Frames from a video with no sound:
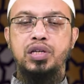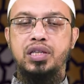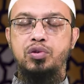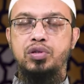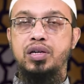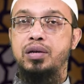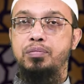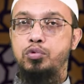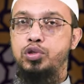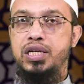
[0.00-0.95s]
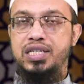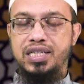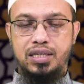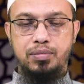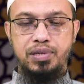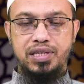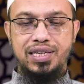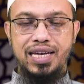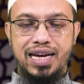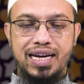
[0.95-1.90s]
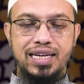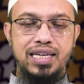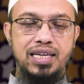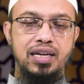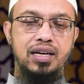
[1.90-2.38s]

যাতে করে তিনি এটা বুঝেন যে স্বামী স্ত্রী একাকি